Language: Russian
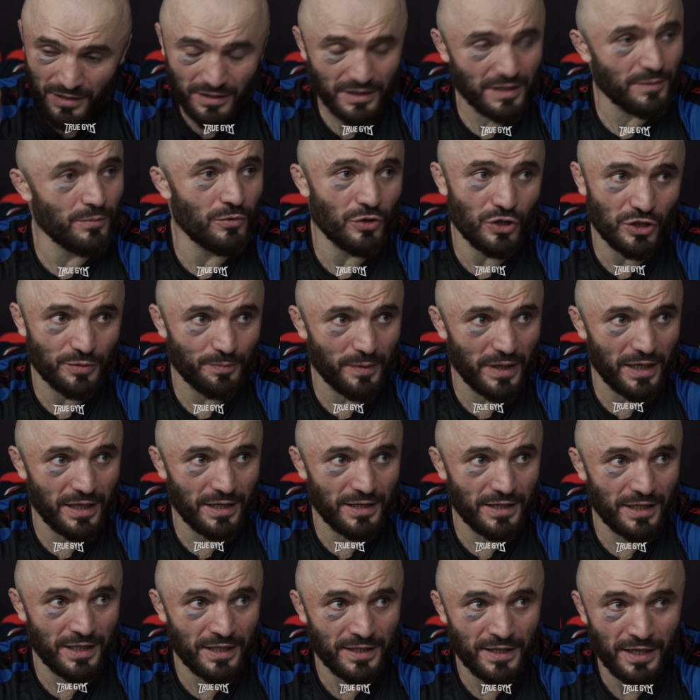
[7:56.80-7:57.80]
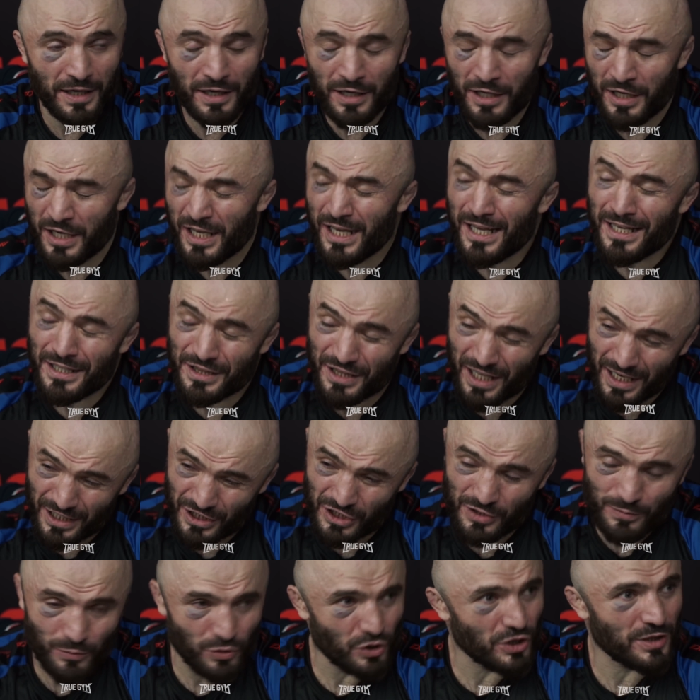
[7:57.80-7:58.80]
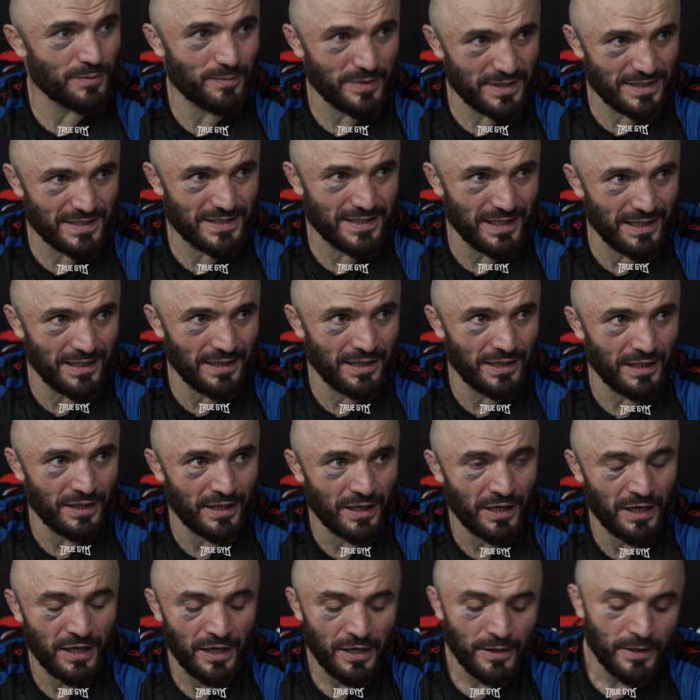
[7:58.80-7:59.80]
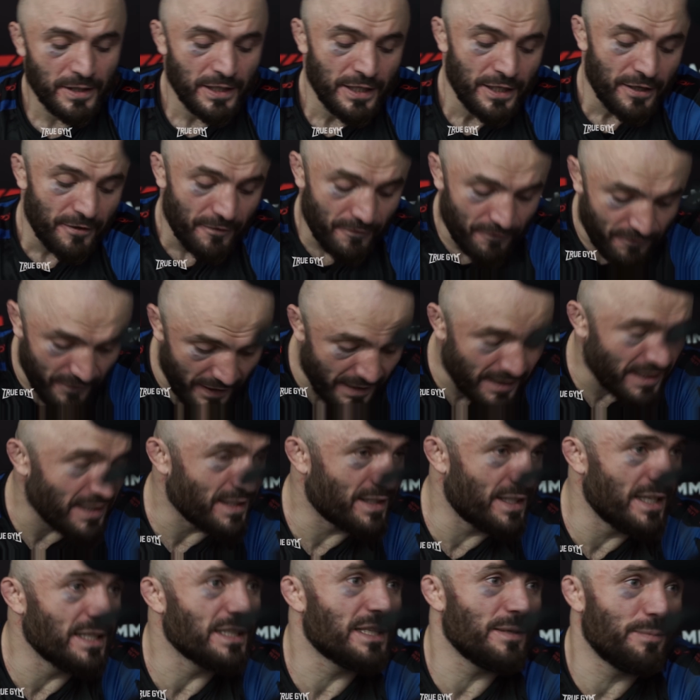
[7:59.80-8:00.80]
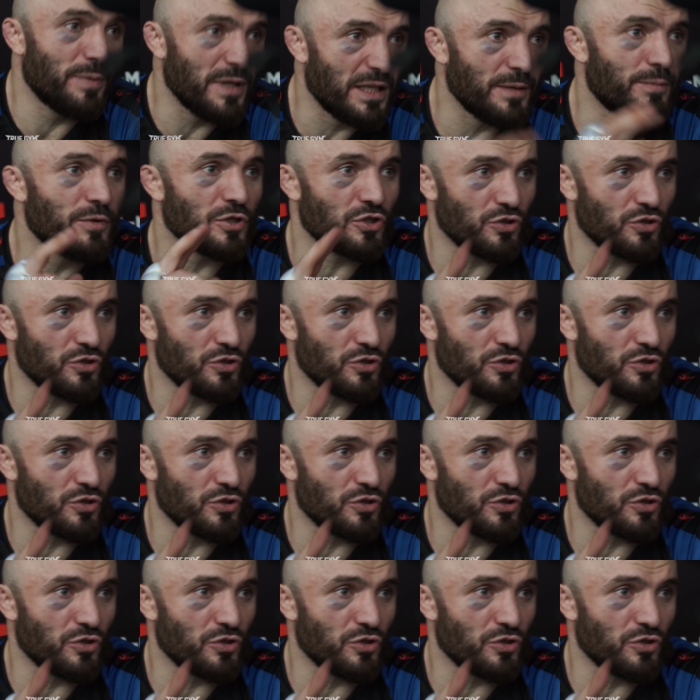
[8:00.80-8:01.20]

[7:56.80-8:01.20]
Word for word: ты можешь проиграть. Также может быть сильный. В этот день тебе либо